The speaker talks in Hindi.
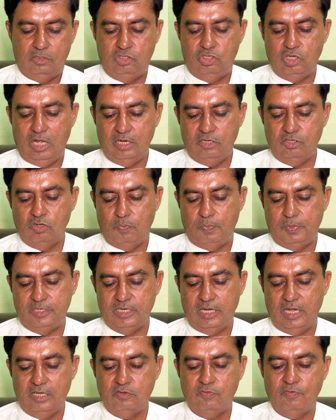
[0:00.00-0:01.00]

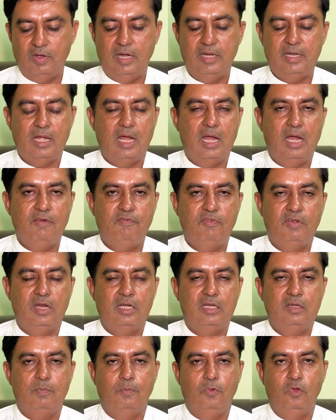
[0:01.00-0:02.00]
450 वाट हाफ
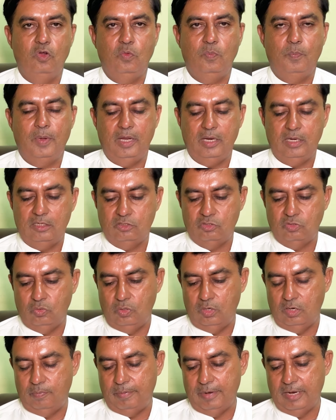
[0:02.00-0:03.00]
कट मोनोपर्क
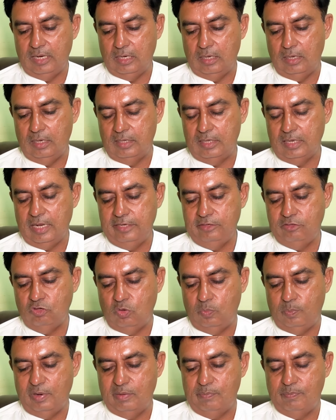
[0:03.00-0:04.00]
सोलर पैनल अट्ठाईस
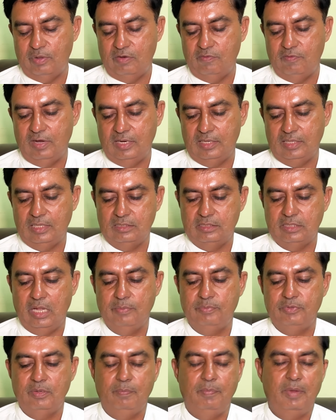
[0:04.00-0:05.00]
रुपये पर वाट के
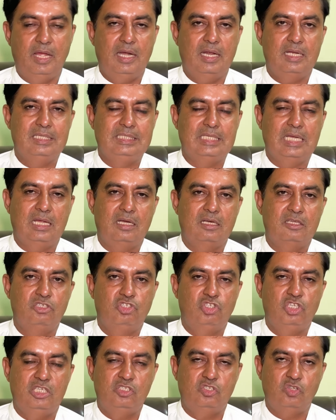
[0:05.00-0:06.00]
हिसाब से बारह
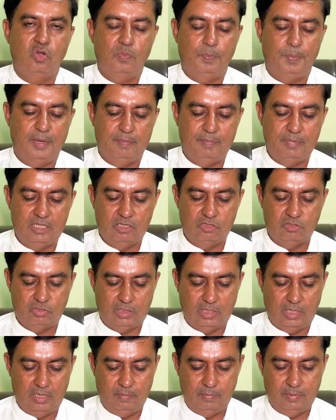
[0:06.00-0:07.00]
हज़ार में
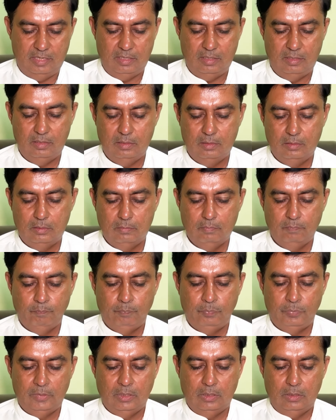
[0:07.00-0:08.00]
दस्तियाब है
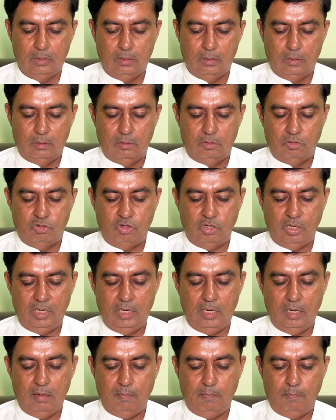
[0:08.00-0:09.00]

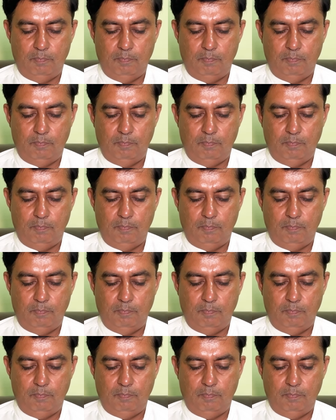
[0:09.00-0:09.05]
ट्रीना